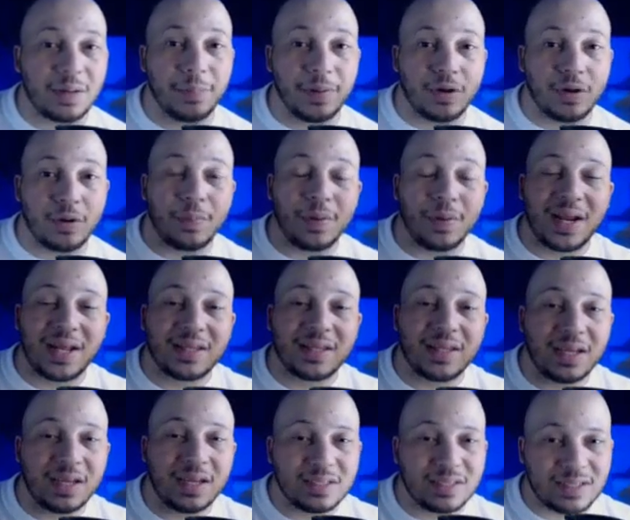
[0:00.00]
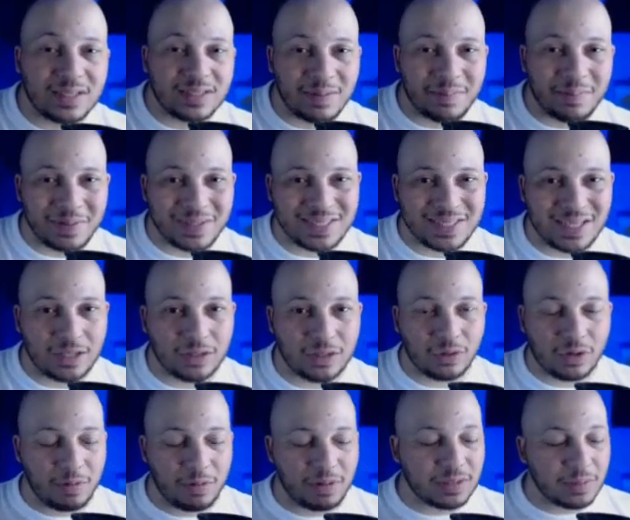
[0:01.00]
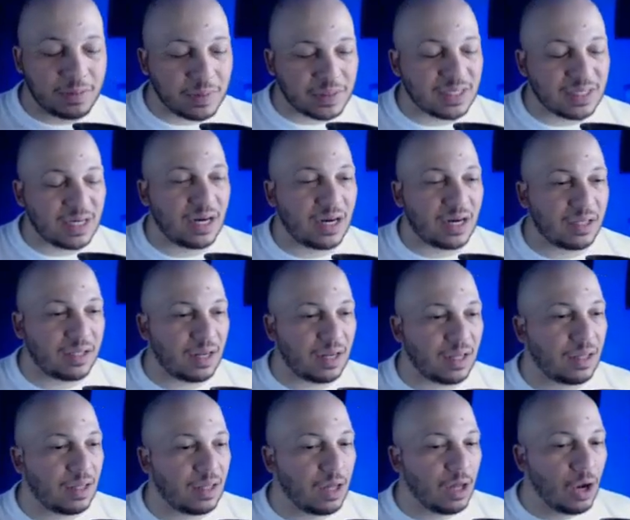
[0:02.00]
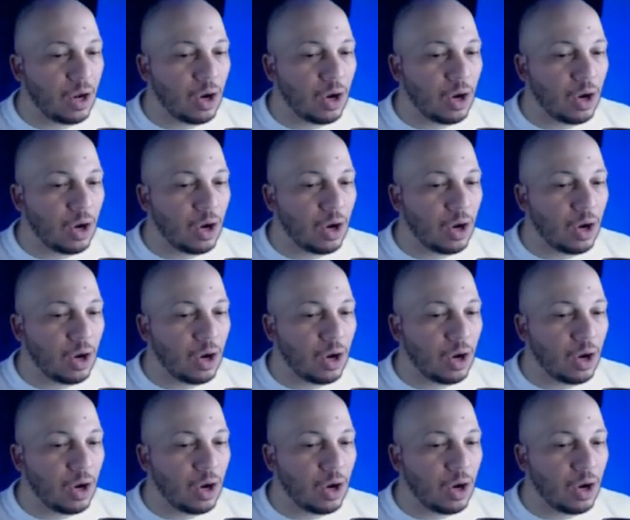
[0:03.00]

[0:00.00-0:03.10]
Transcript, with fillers: pero para ti que estás empezando, que vas a empezar en el trading,